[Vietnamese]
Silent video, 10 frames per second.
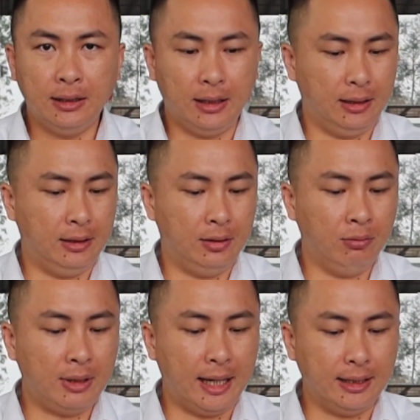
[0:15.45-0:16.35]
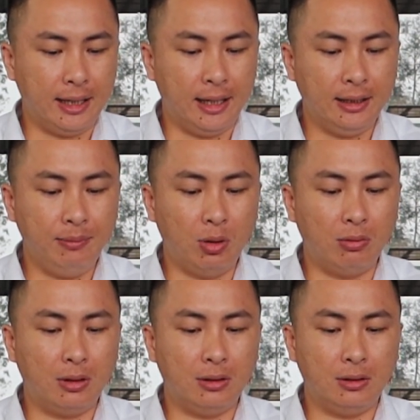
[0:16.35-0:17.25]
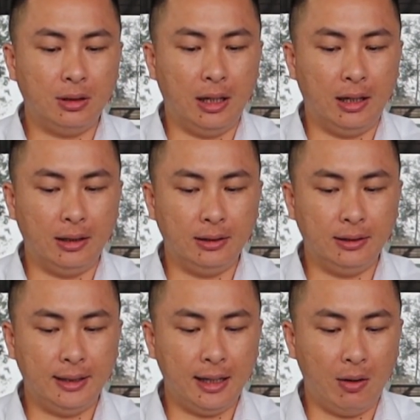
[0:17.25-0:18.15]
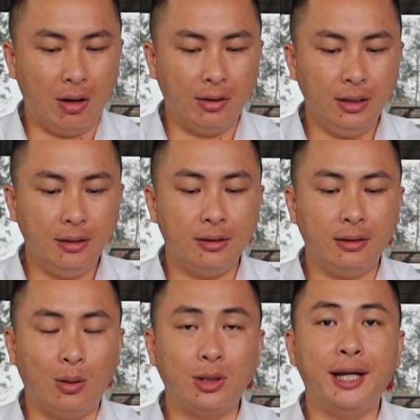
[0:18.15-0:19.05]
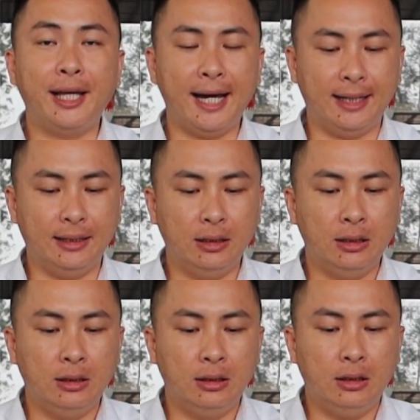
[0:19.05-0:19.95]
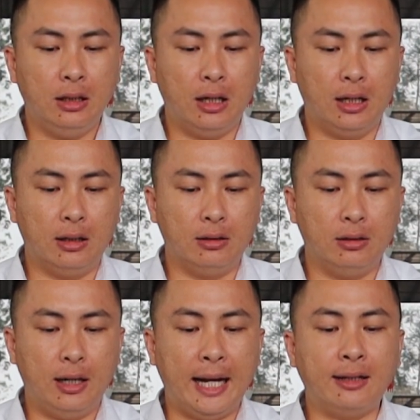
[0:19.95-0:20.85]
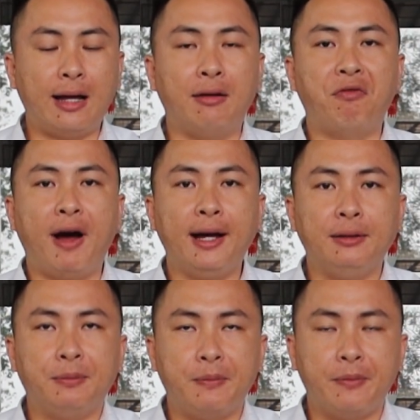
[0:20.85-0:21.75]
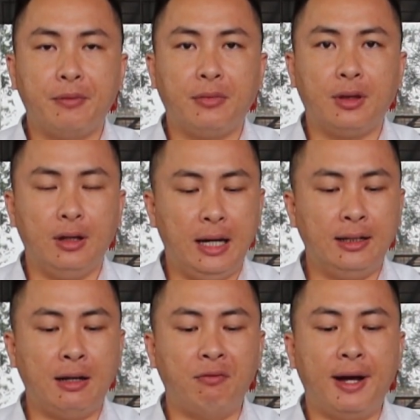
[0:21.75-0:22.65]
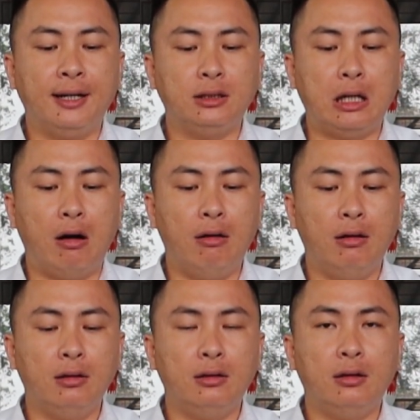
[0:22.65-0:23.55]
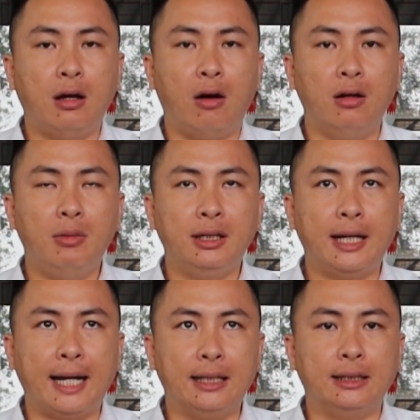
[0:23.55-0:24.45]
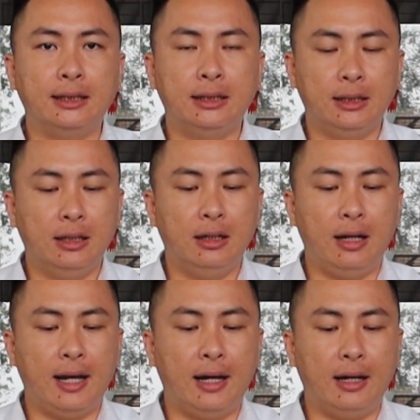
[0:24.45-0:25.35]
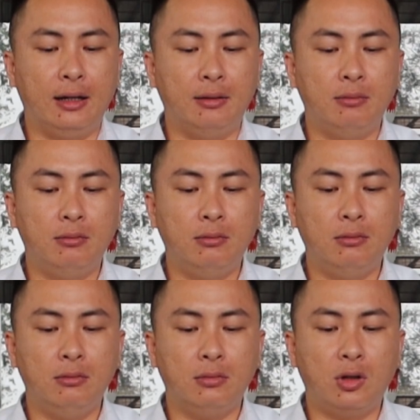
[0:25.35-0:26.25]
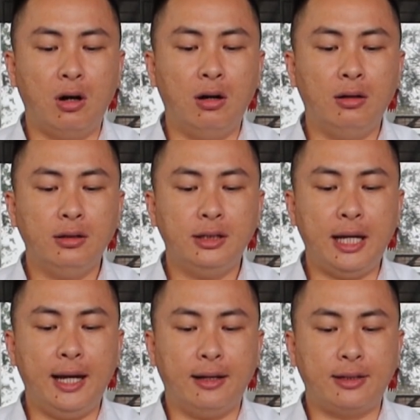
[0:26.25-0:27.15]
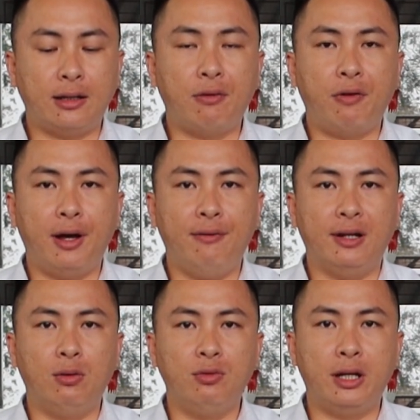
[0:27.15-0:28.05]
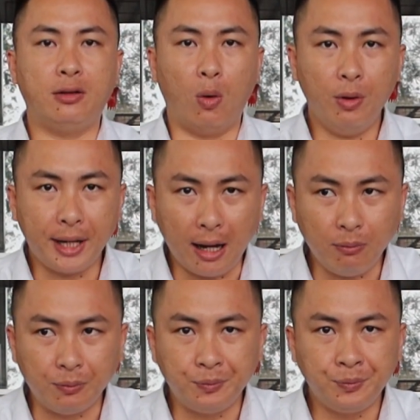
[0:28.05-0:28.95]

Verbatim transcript: Thì chúng ta sẽ tiếp tục à, các câu hỏi đầu tiên nha. À, anh Thành Phát, anh Thành Phát có hỏi Bình Khanh là có xe Santa Fe và Tucson cũ hay không?